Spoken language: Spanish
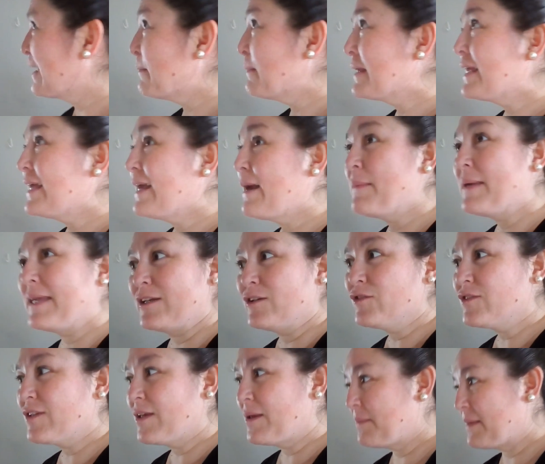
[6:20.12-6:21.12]
ya me queda
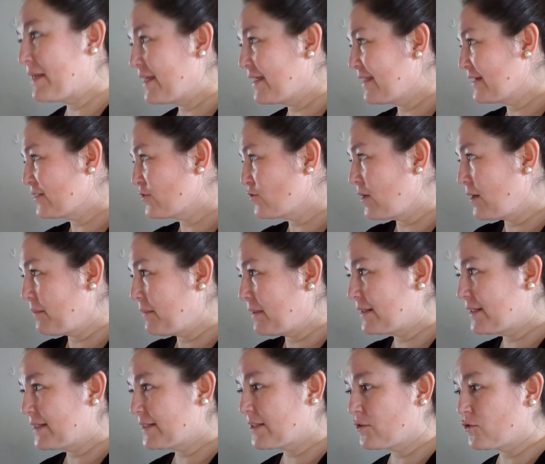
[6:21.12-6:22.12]
menos, me queda
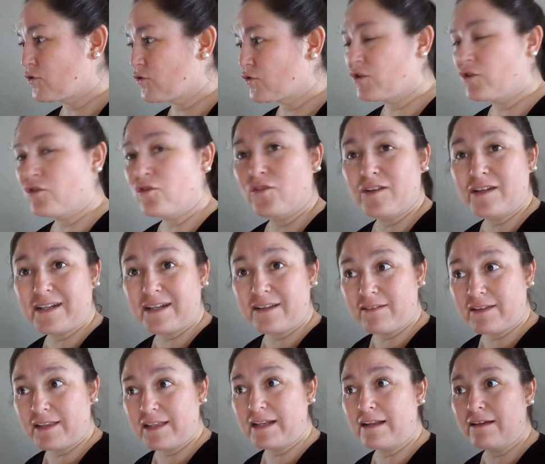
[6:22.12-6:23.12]
solamente ese trocito de
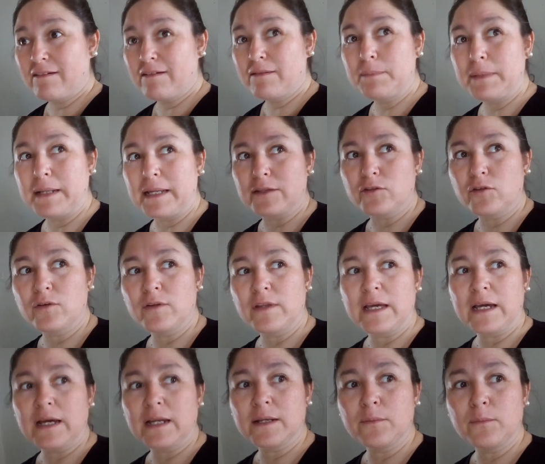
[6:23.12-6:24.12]
arriba del plato.
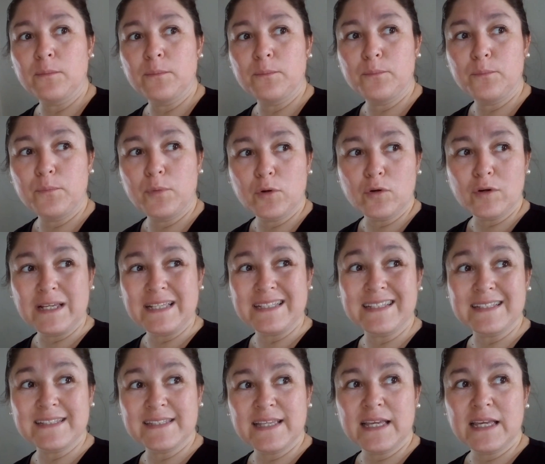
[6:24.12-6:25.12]
dejaré un poco que
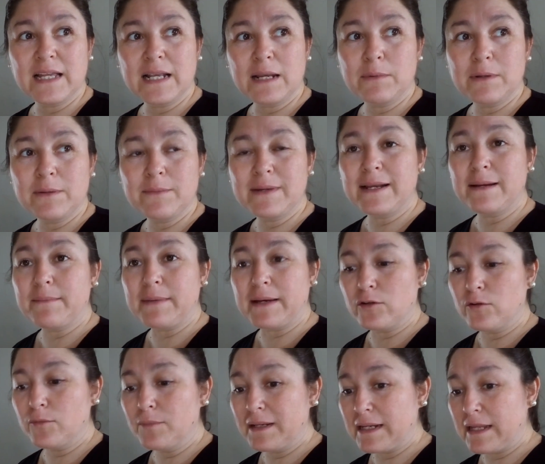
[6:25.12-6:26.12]
se seque la primera
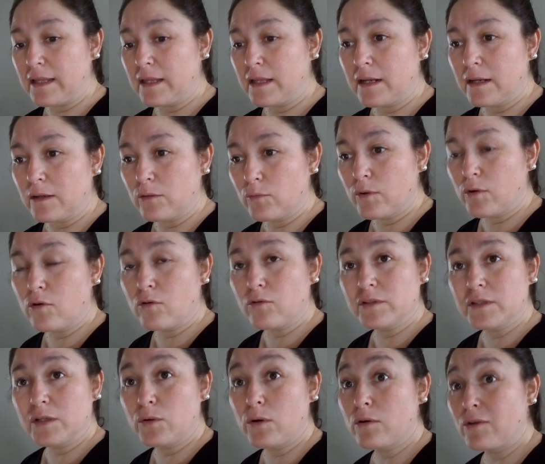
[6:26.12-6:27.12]
mano para luego
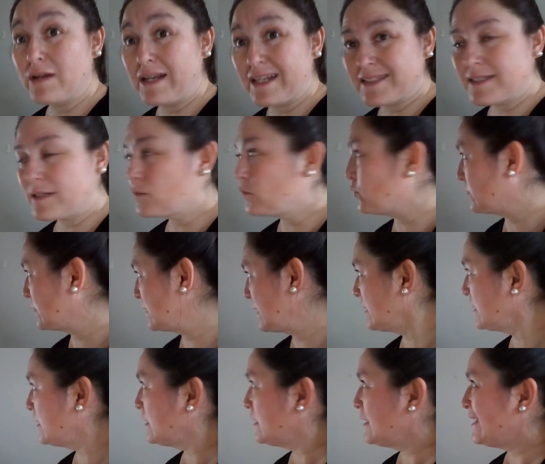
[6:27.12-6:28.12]
continuar con la
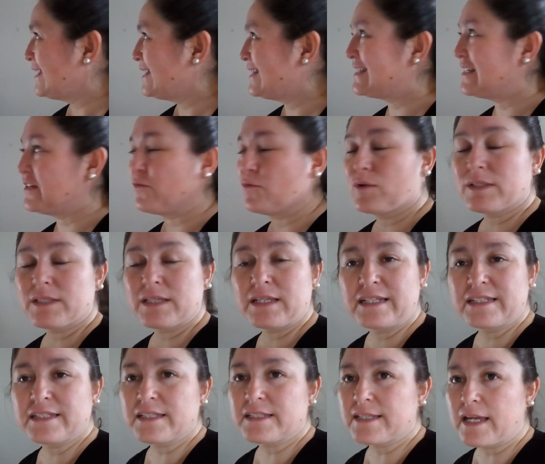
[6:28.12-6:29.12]
segunda y si fuese
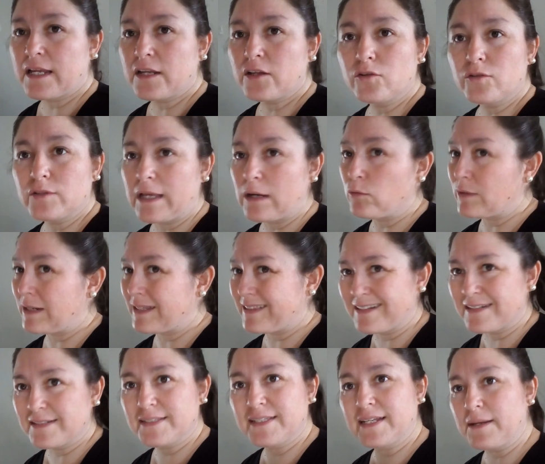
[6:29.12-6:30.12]
necesario ya una
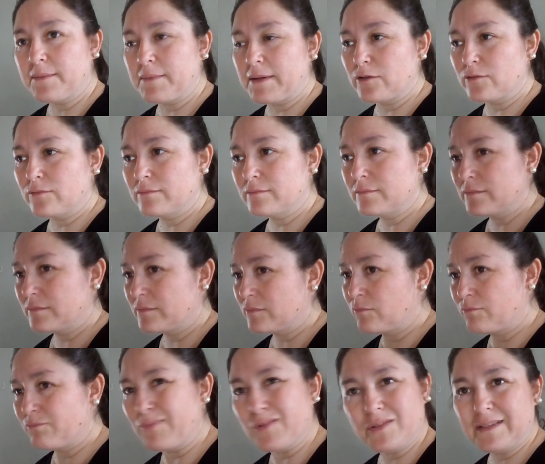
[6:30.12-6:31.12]
tercera mano.
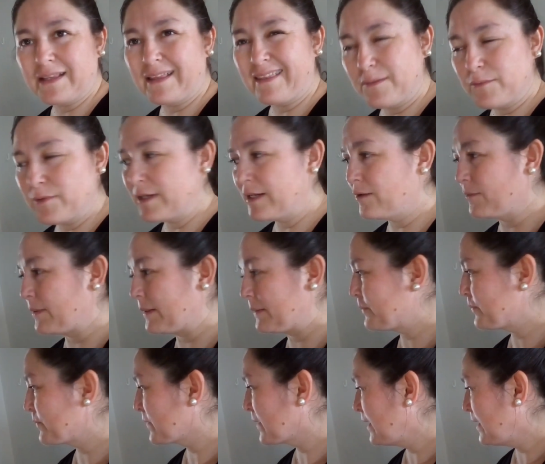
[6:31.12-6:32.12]
Porta, démosle
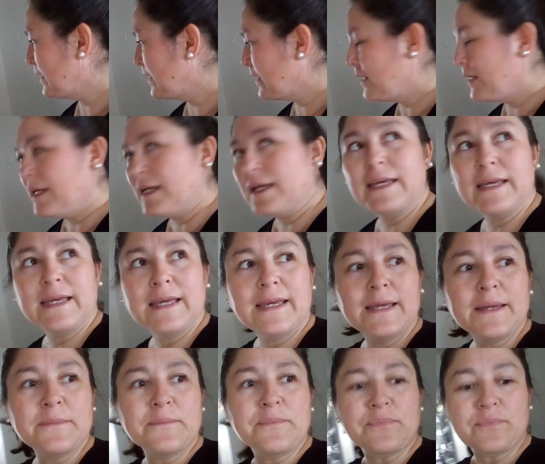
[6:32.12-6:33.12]

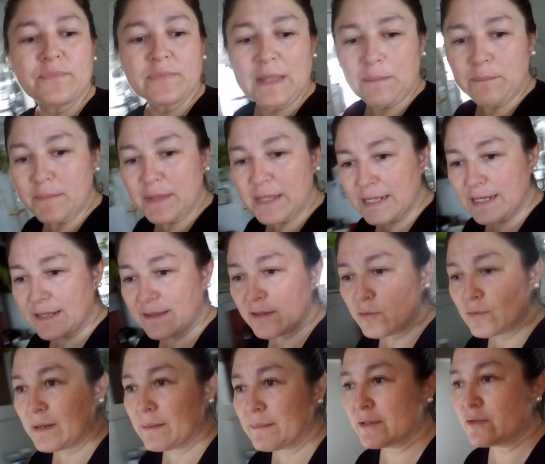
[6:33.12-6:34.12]
eh, también le
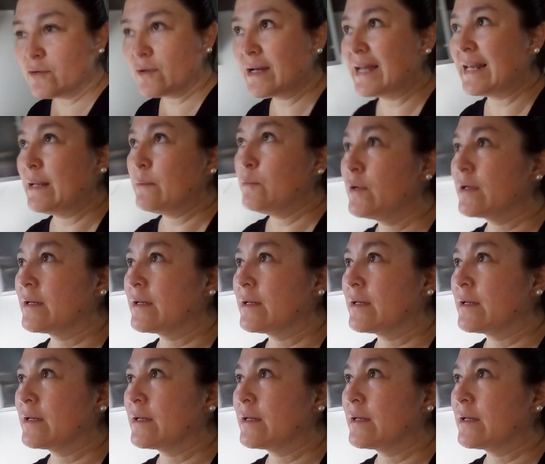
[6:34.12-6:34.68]
di una mano acá a la